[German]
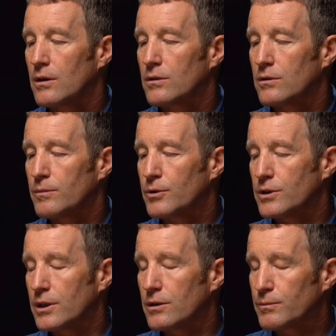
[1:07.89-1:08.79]
oder
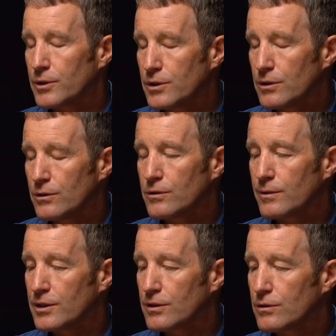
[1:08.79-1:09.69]

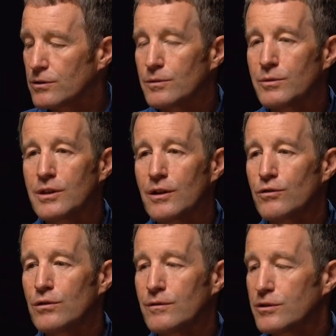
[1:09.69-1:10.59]
beziehungsweise kannst du ein bisschen erzählen,